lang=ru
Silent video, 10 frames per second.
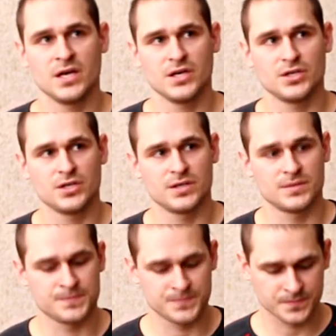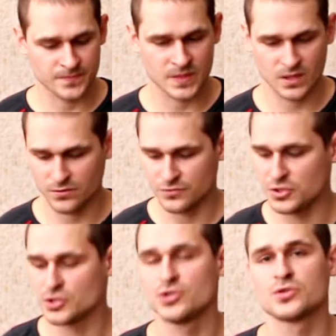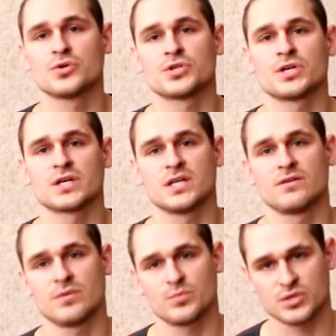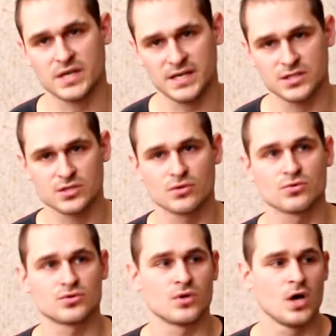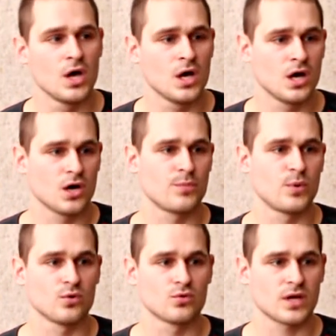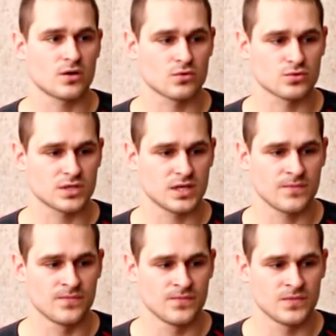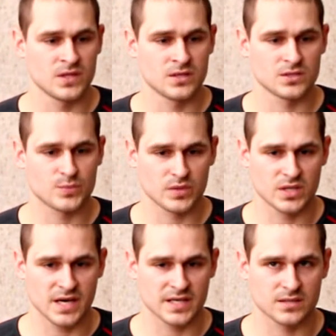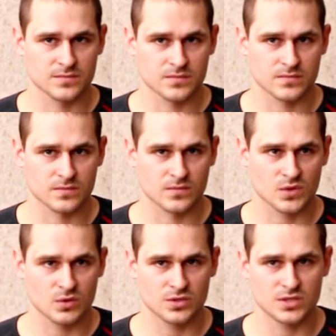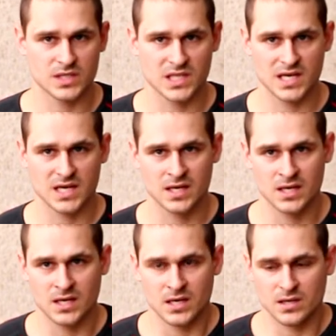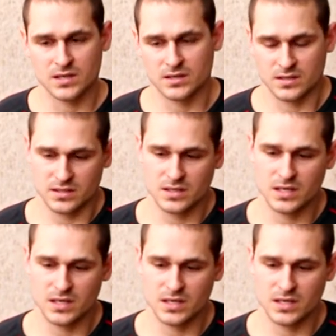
И в нижней точке, когда вы опускаетесь грудью, к полу нагрузка спадает. То есть она э,